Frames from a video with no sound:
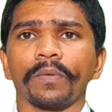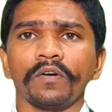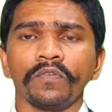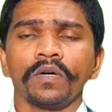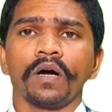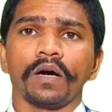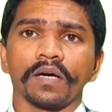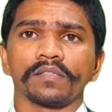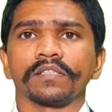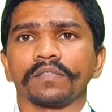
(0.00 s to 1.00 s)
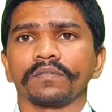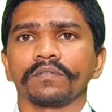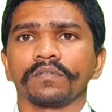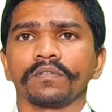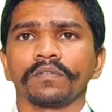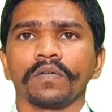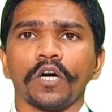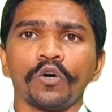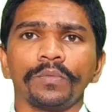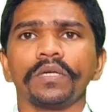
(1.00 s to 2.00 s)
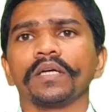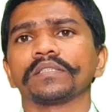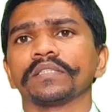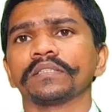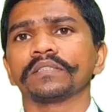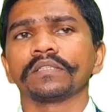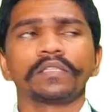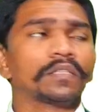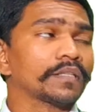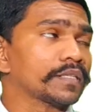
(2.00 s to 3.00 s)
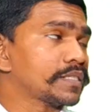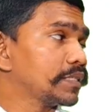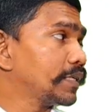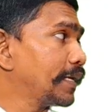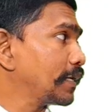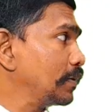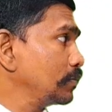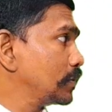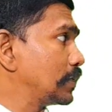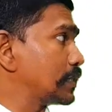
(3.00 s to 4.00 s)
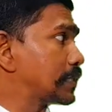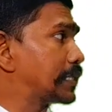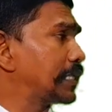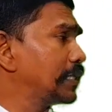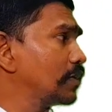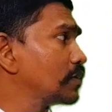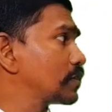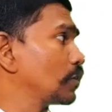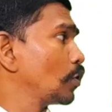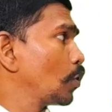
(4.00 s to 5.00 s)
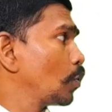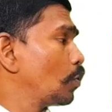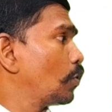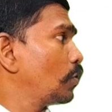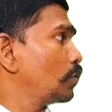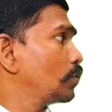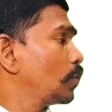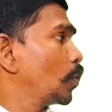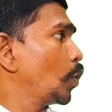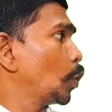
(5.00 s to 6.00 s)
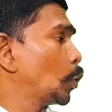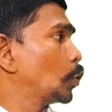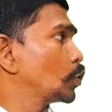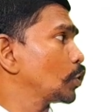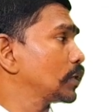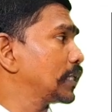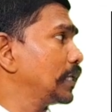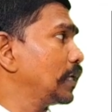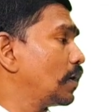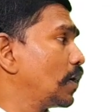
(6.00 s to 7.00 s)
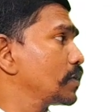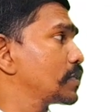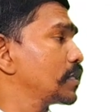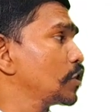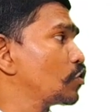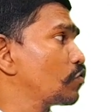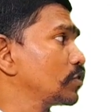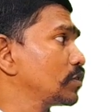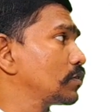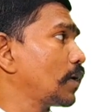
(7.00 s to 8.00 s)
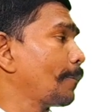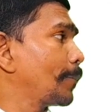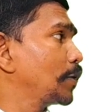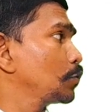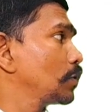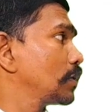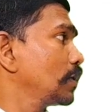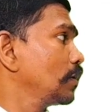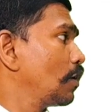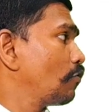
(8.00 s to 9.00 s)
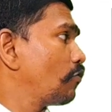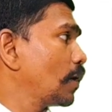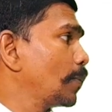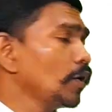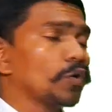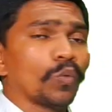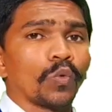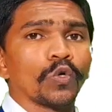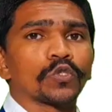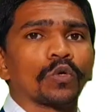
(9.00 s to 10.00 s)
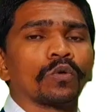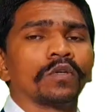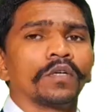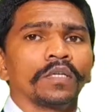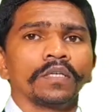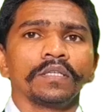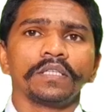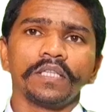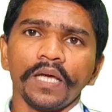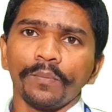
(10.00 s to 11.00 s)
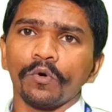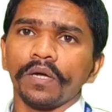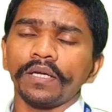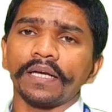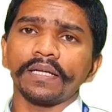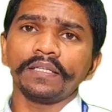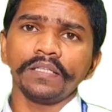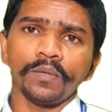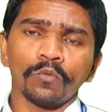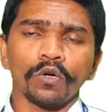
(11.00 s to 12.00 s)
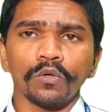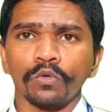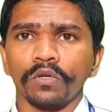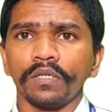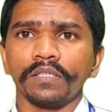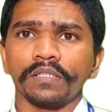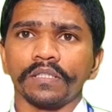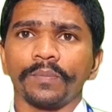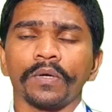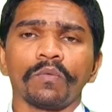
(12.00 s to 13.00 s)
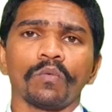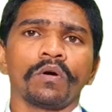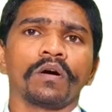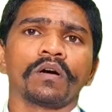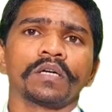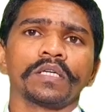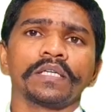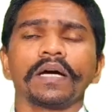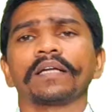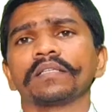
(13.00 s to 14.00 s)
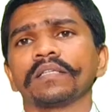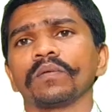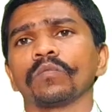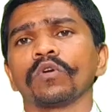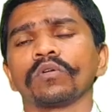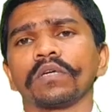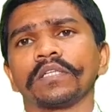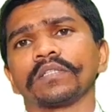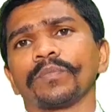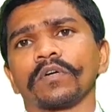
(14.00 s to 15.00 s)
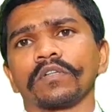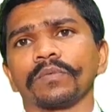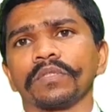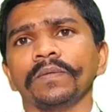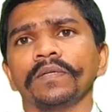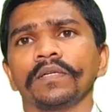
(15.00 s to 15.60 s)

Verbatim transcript: up of oxygen. How many oxygens? You can see the diagram. It is 3 oxygen. O, O, O. So, 3 oxygens combined together form a ozone. இதே போல் நிறைய மூலக்கூறுகள் இருக்குது இப்போ நம்ம இதுக்கு அடுத்து நம்ம மூலக்கூறு எடுத்துக்க போகிறது வந்து